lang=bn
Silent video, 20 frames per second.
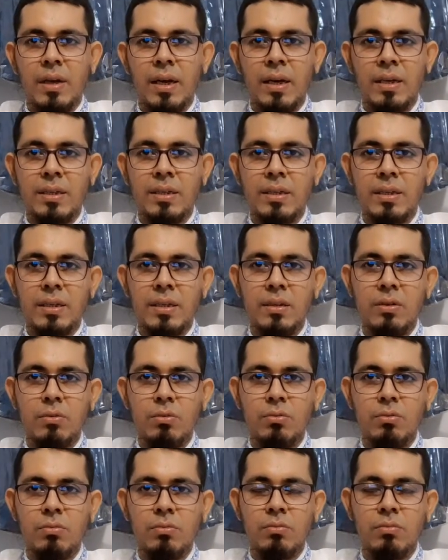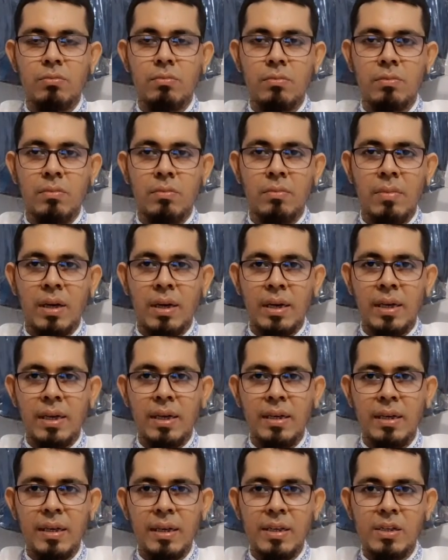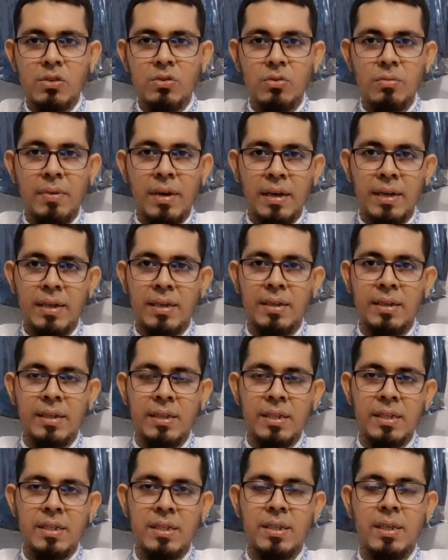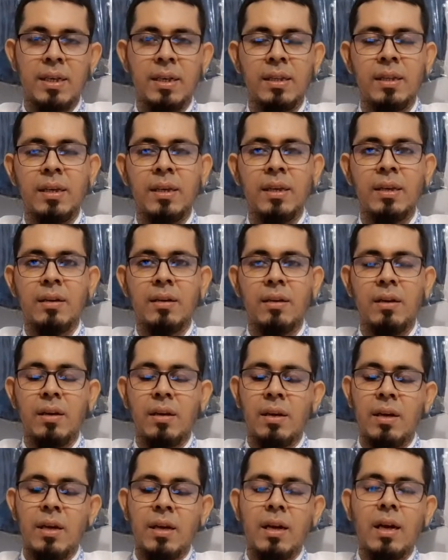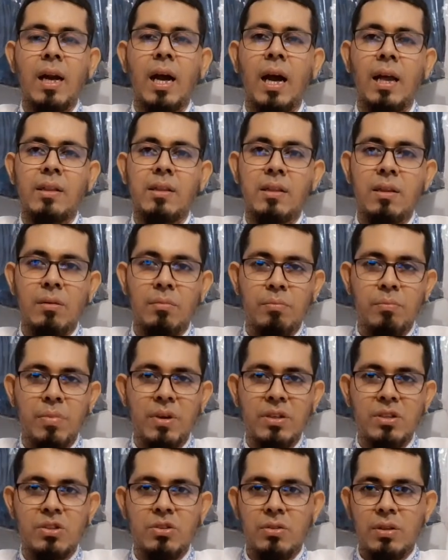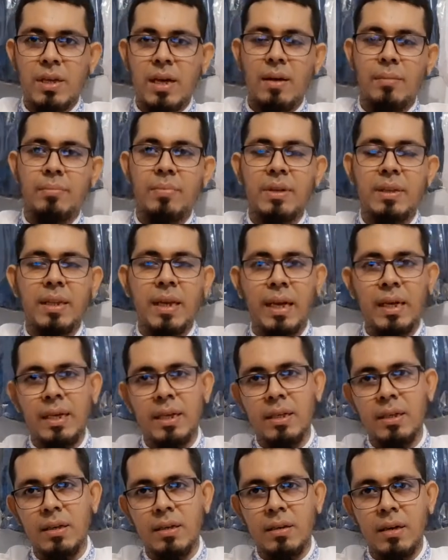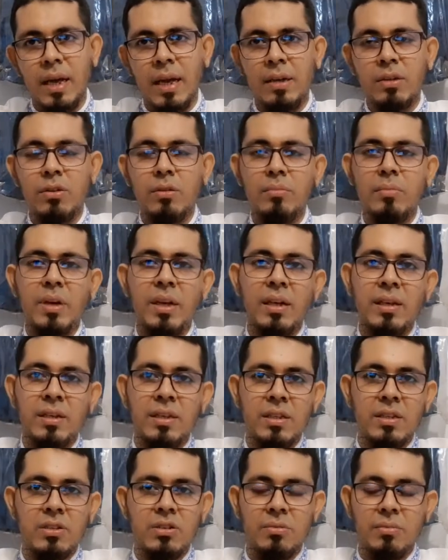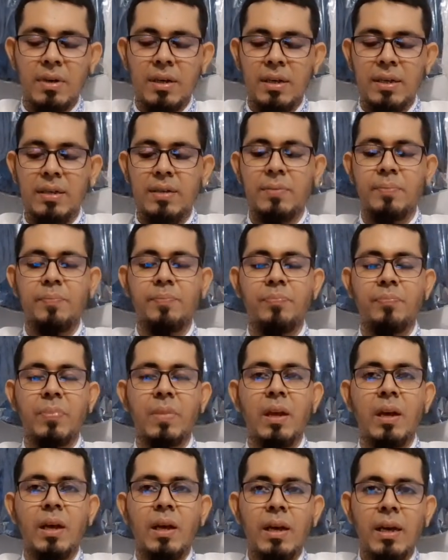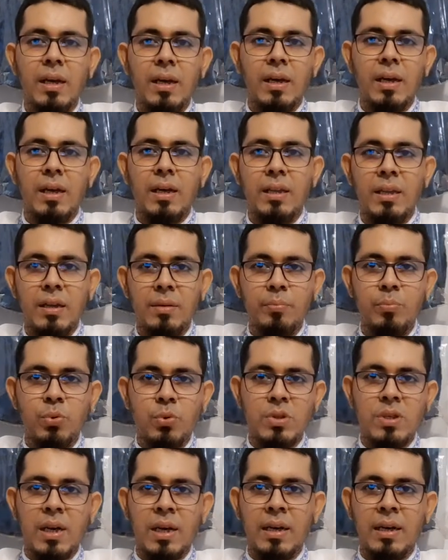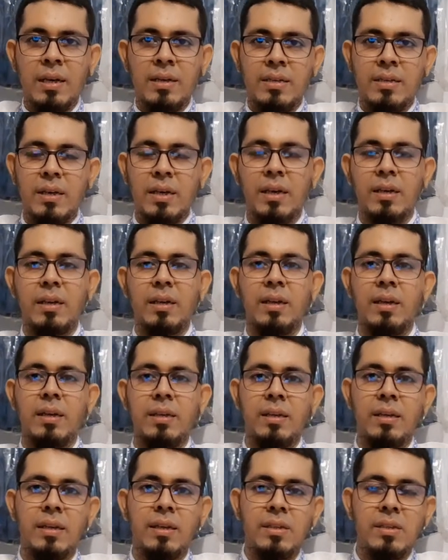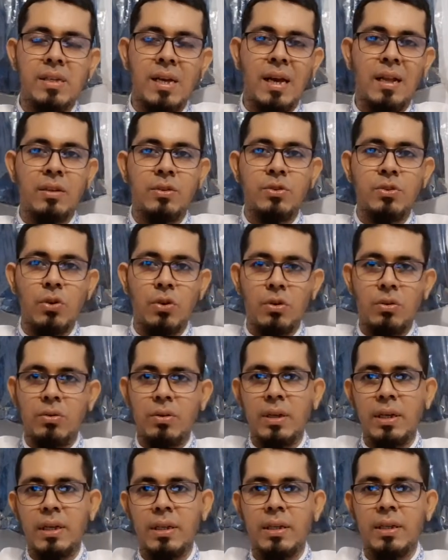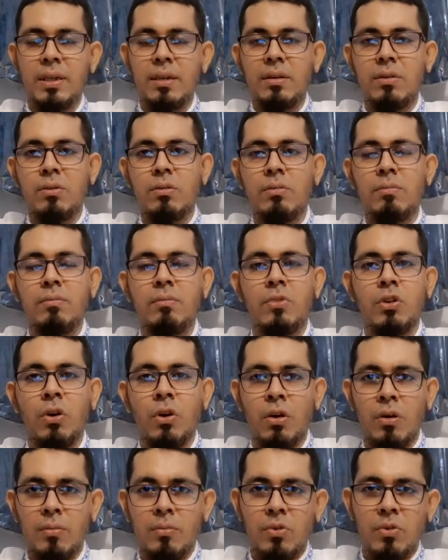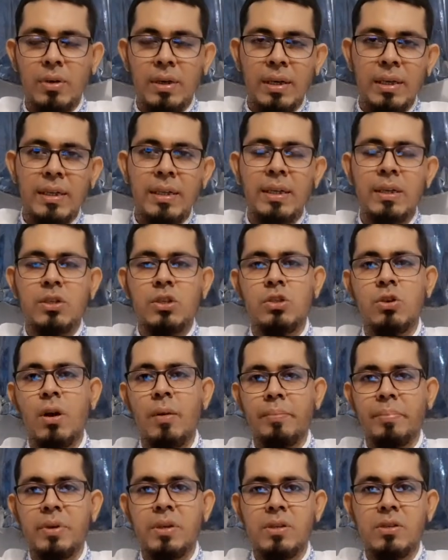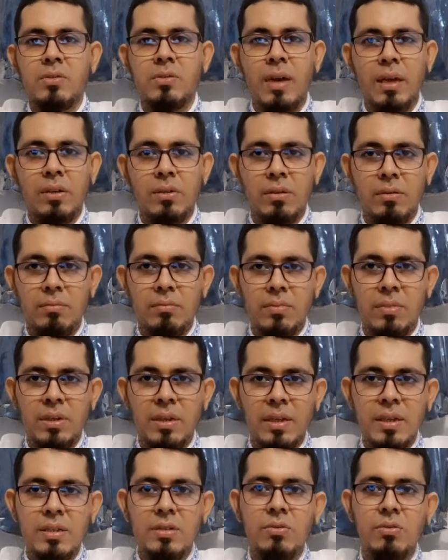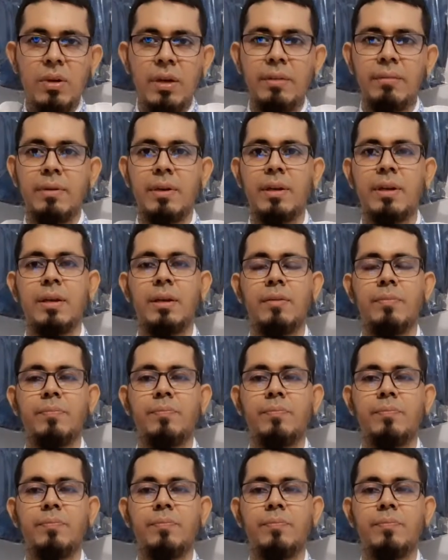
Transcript: একটি মানে নিচু মানের দেশ এদের খাদ্যাভ্যাস যদি আপনি দেখেন একদম নিকৃষ্ট মানের এদের পোশাক আশাক এদের চালচলন এদের ধর্ম এদের সব কিছু একদম নিচু লেভেলের